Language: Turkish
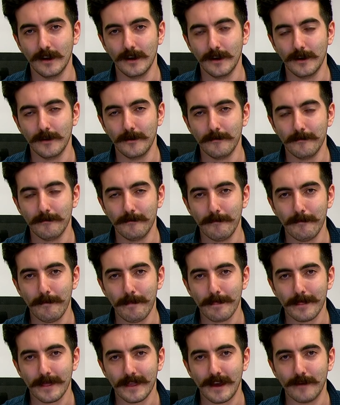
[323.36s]
Allah
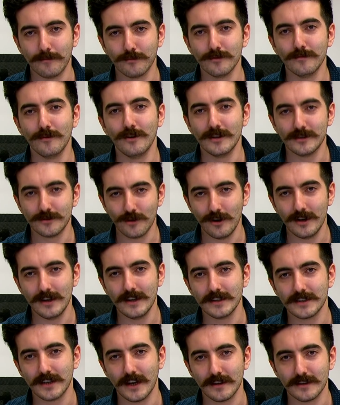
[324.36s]
Allah. Ya bunu böyle
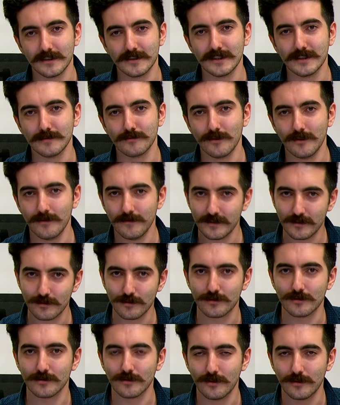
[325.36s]
söyleyince anlaşılmıyor.
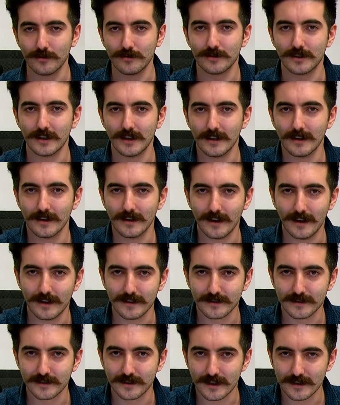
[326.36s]
Videosunu görünce
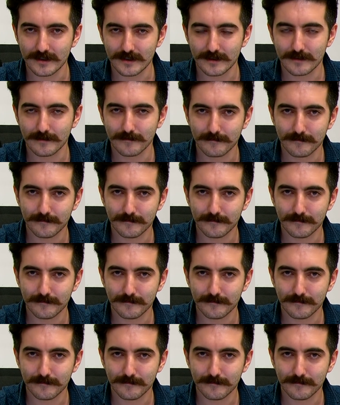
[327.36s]
anlayacağız. Ver abi.